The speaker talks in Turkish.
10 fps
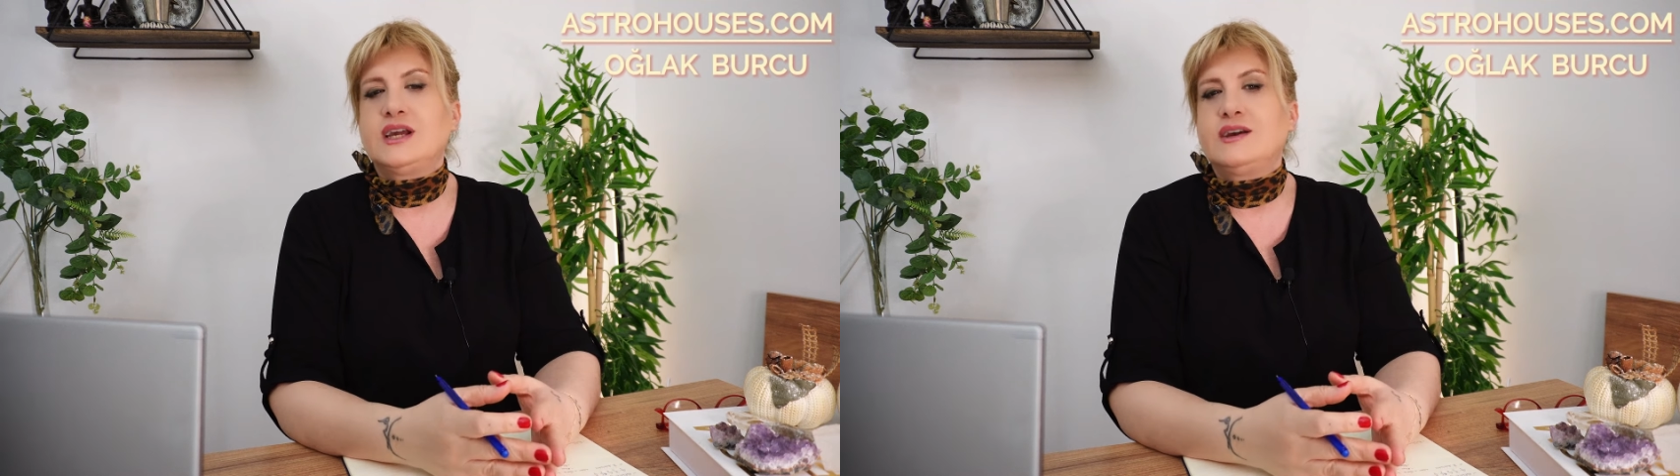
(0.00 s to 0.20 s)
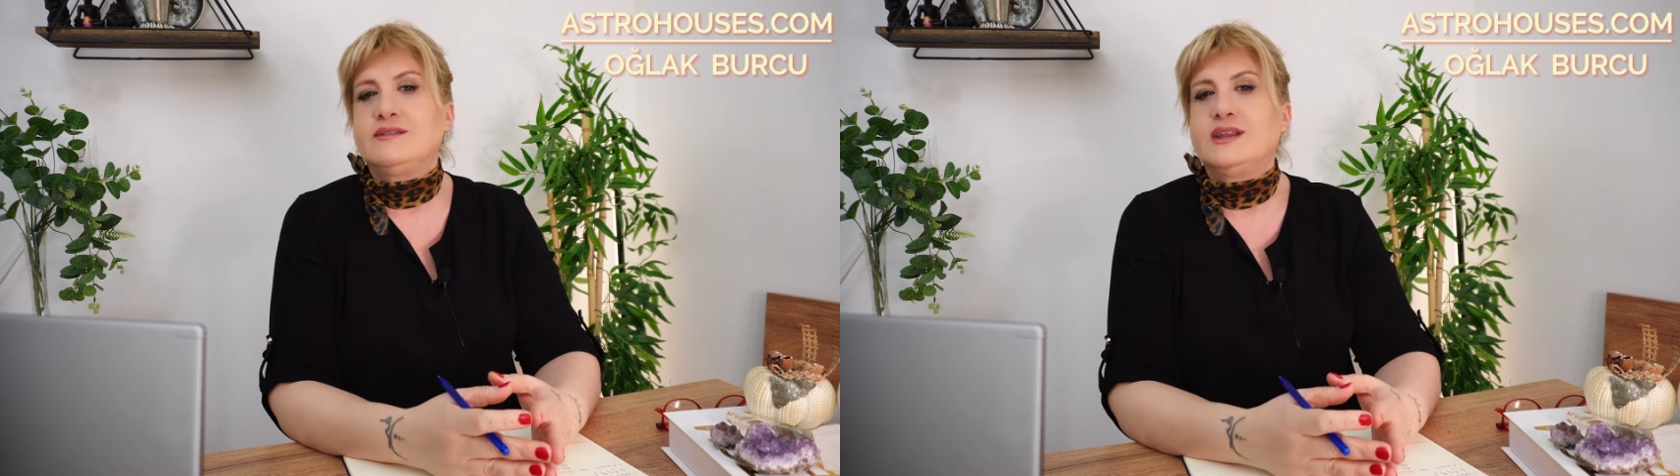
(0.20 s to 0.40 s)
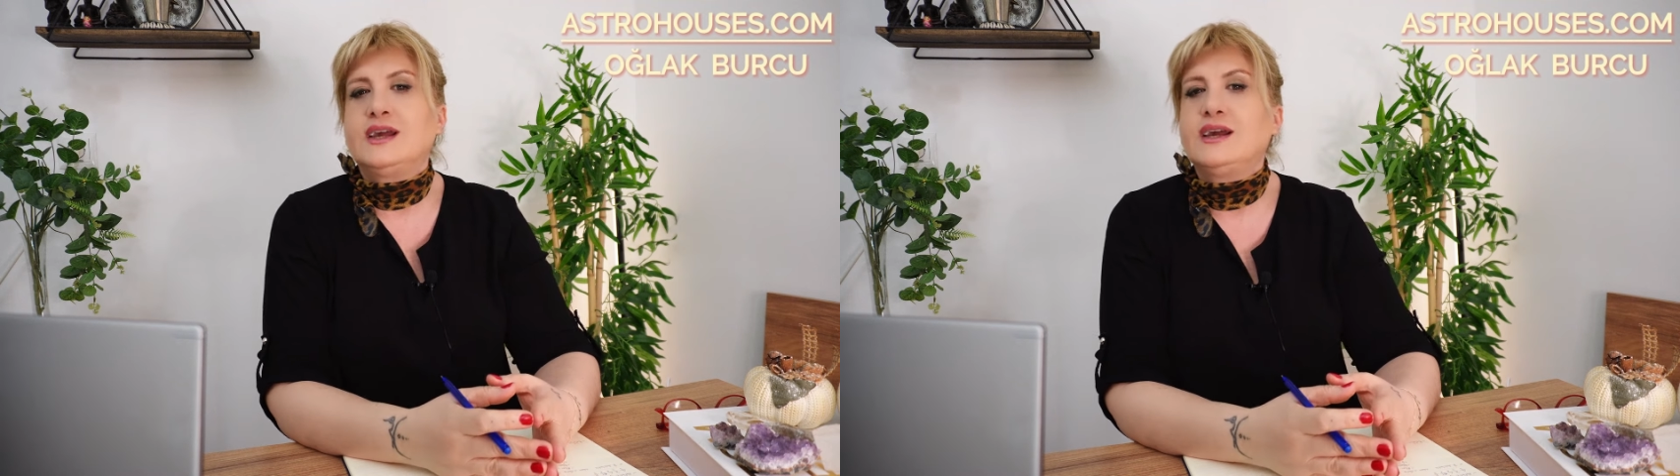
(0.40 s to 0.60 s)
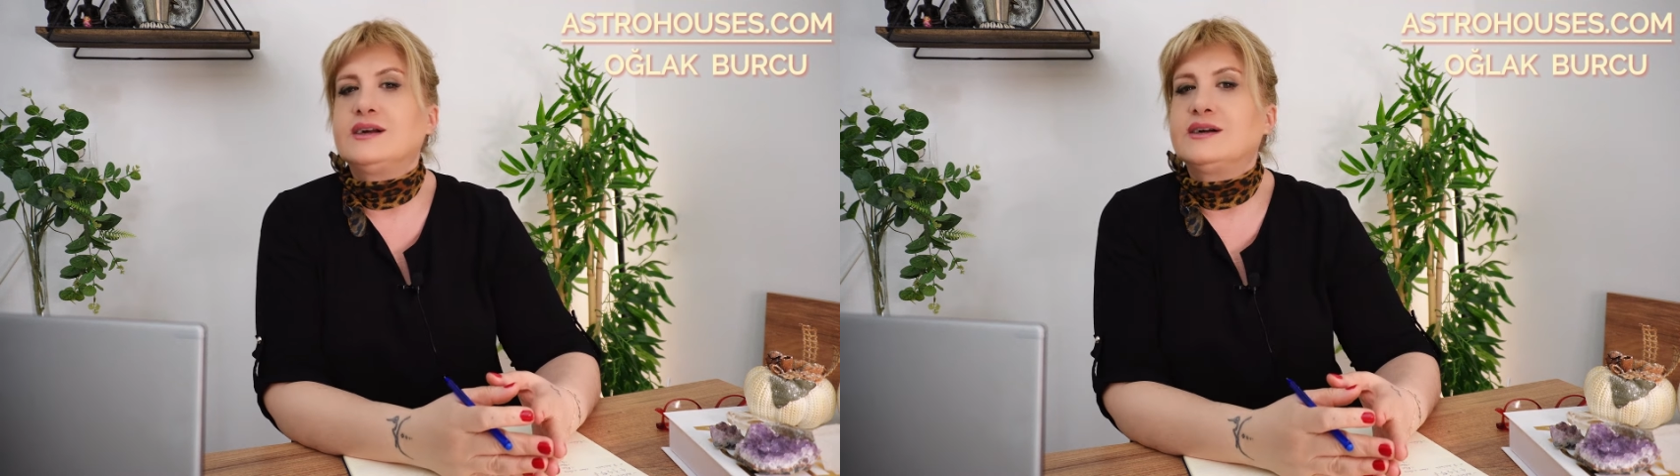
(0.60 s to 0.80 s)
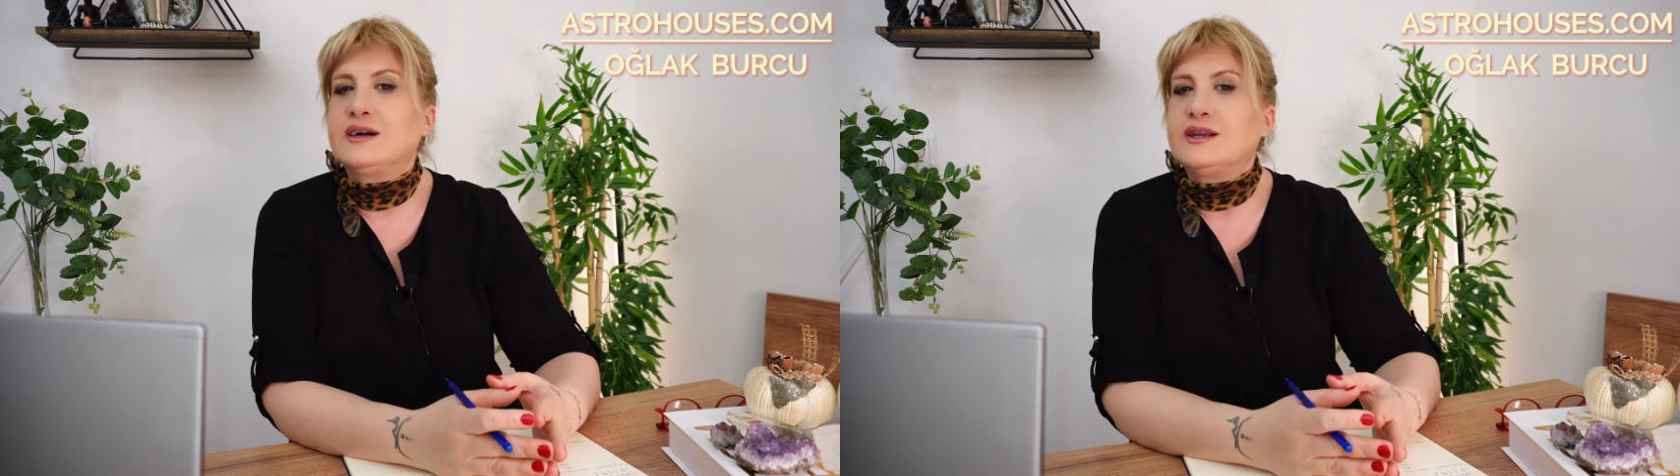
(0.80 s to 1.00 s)
evde
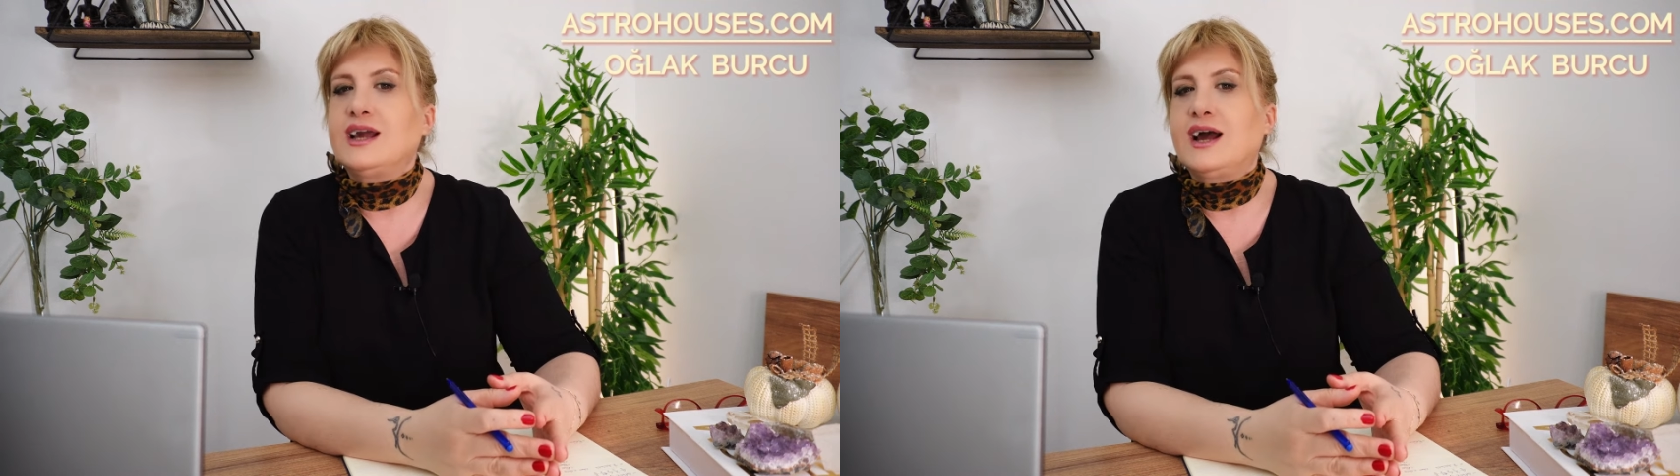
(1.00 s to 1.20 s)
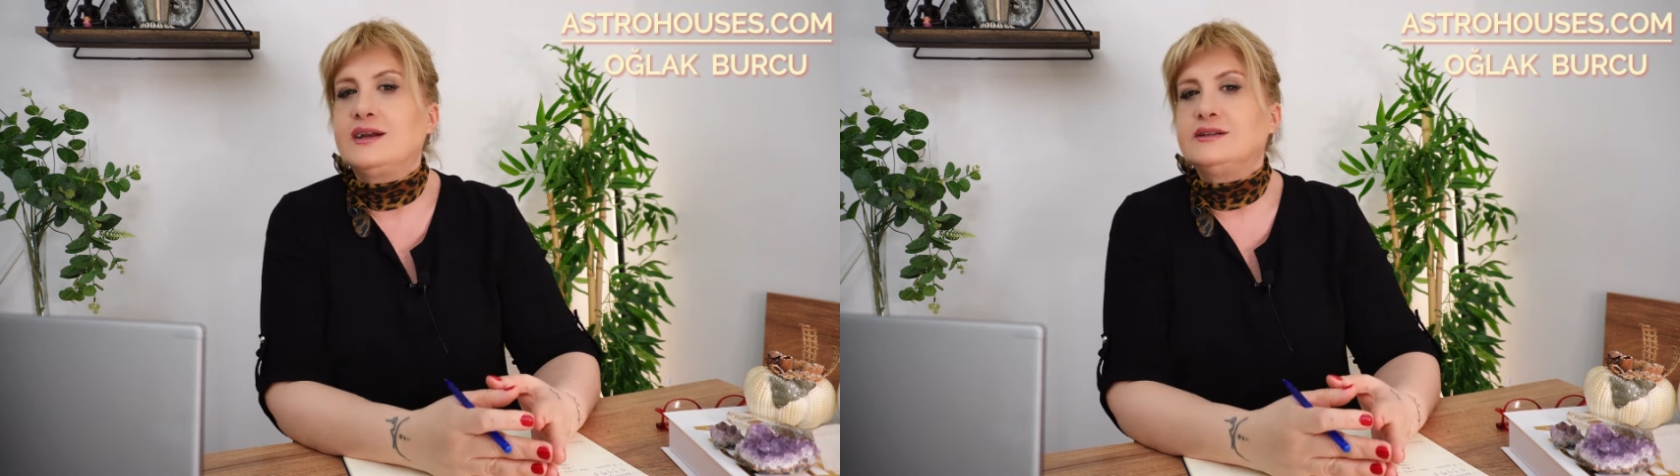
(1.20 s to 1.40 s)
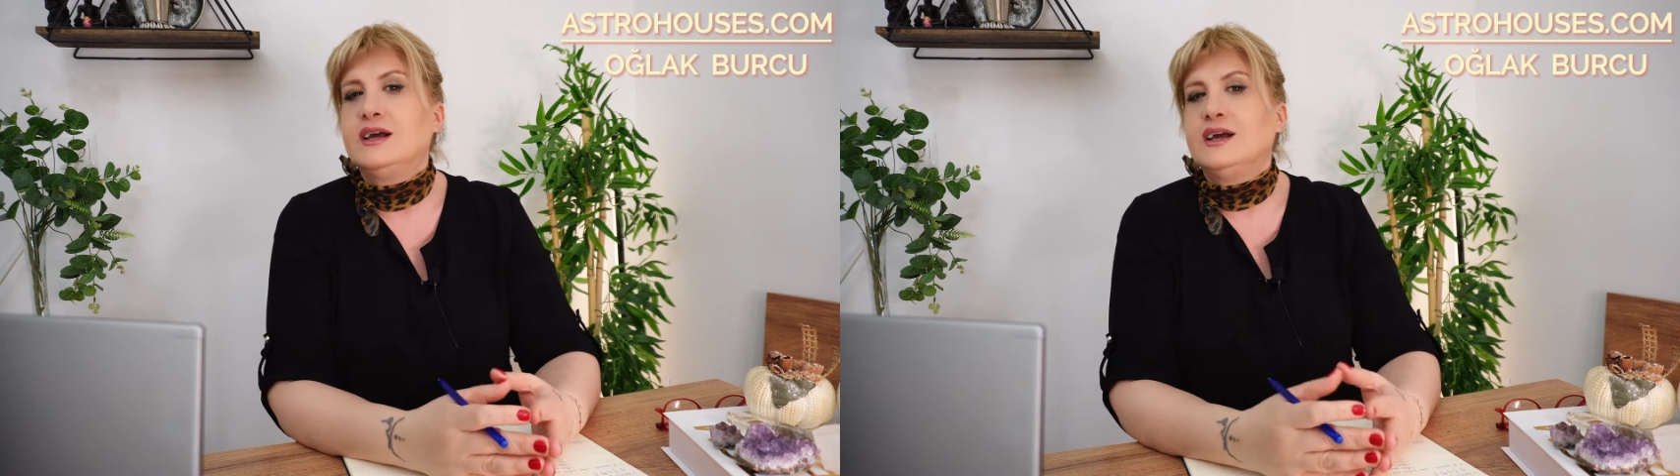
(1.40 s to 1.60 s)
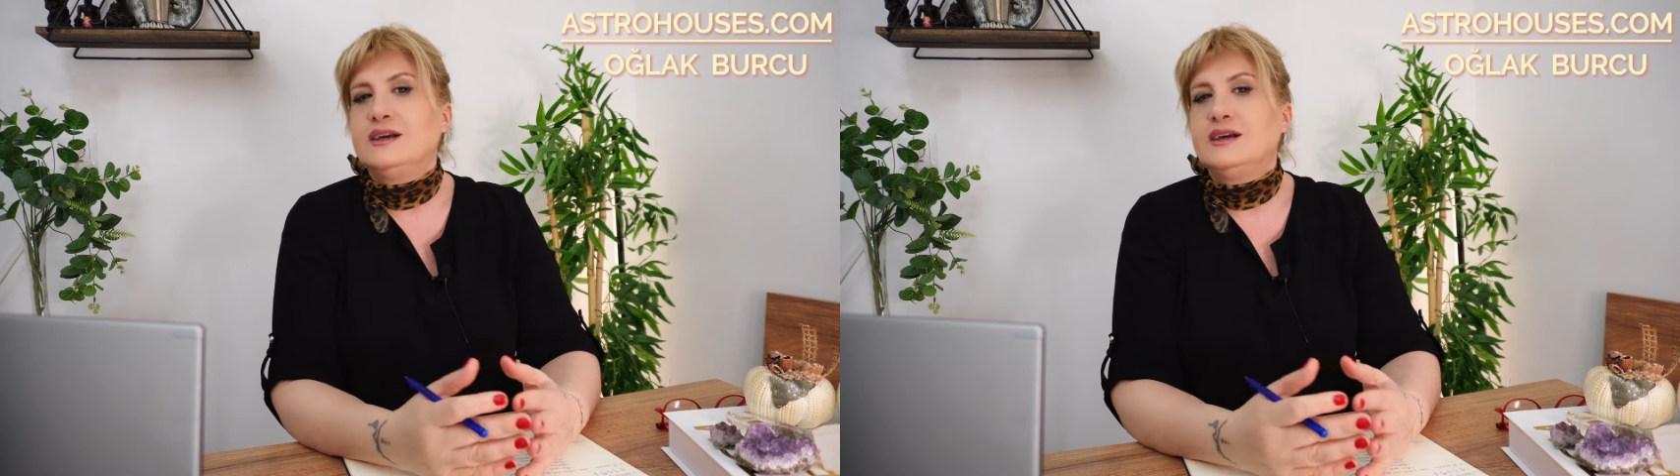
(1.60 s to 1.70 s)
kariyer,